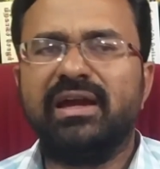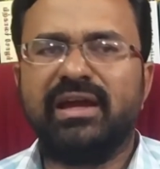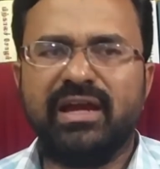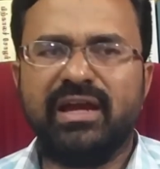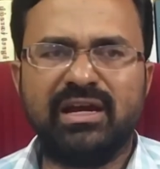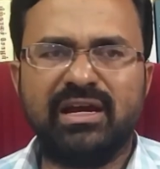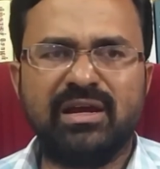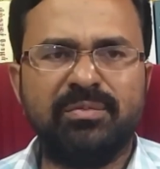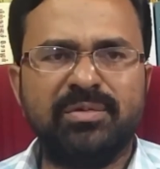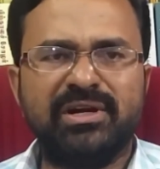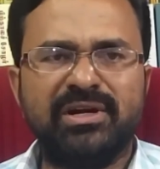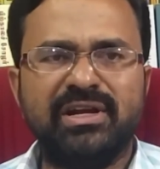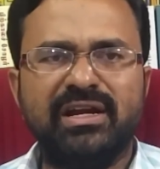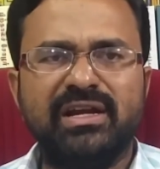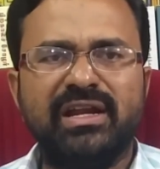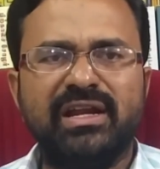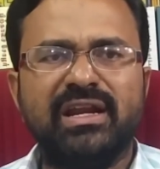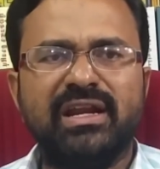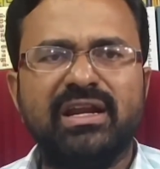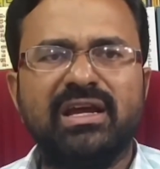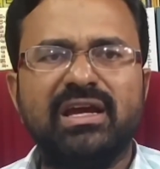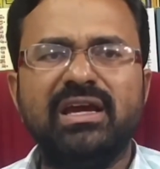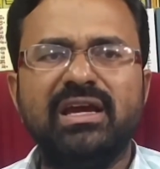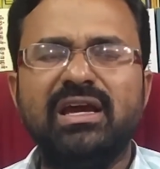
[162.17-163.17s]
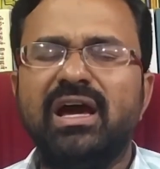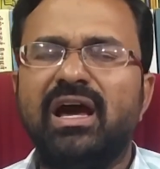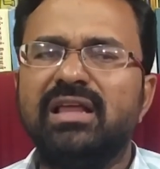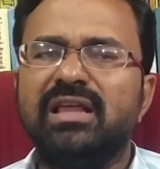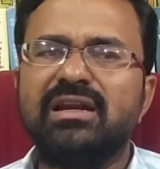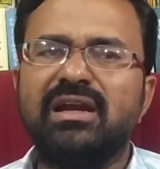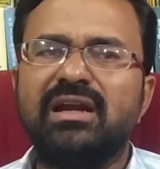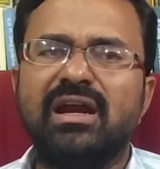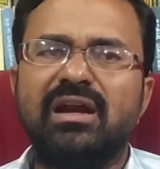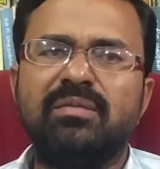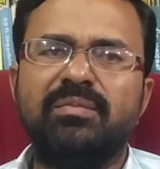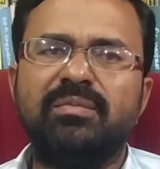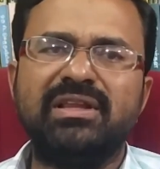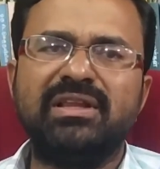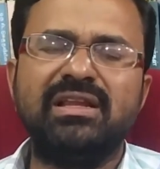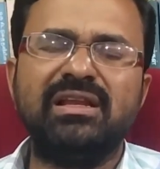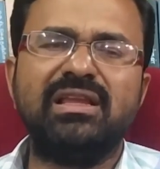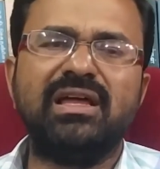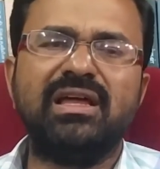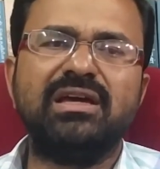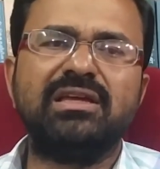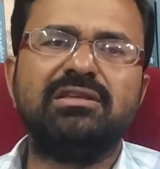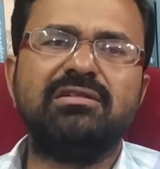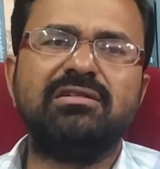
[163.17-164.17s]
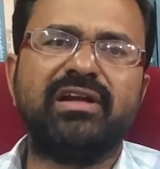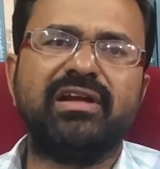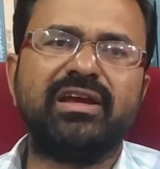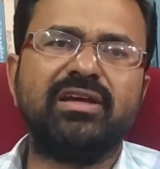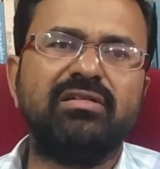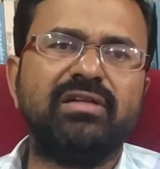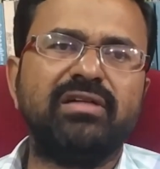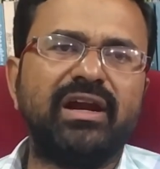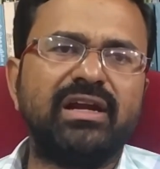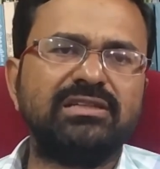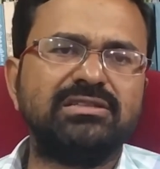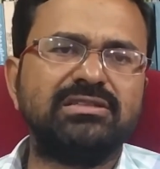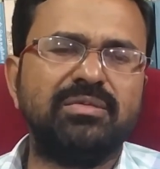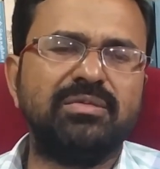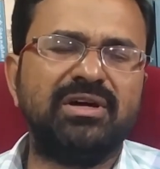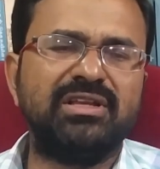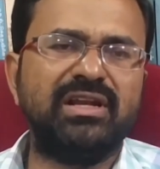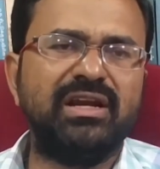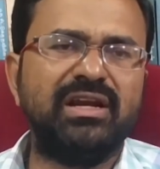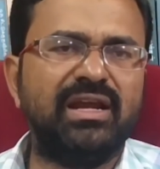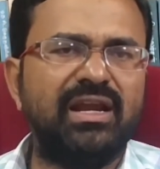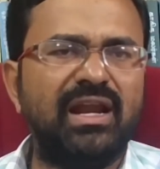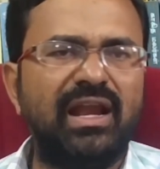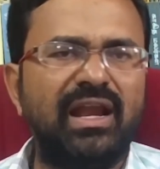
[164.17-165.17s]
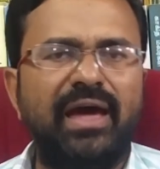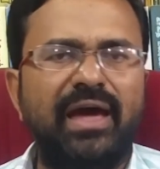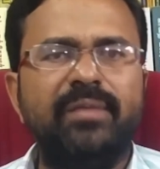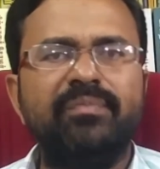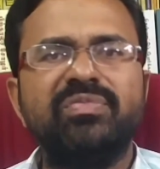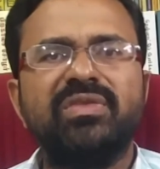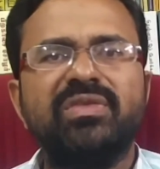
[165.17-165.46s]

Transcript: கேட்கப்பட்டுக்கிட்டே இருக்கு அதற்கான பதில் தான் இது வரைக்கும் கிடைச்ச மாதிரி இல்ல